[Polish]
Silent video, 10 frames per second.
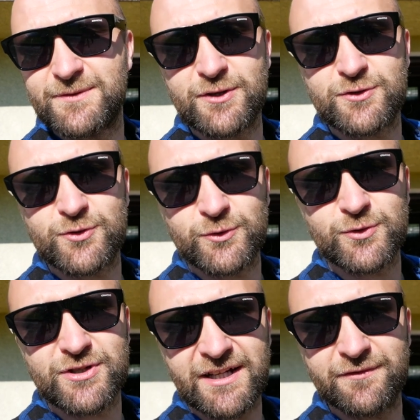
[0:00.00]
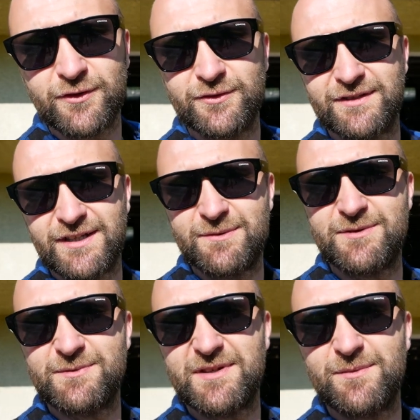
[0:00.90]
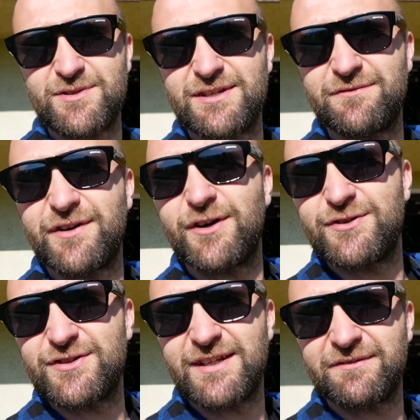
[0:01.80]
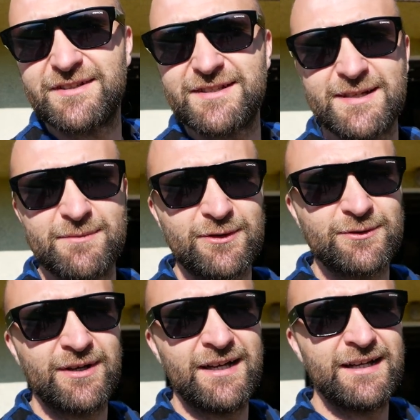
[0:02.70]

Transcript: do zrzutu szarej wody, także będziemy nie musieli wychodzić nawet z samochodu,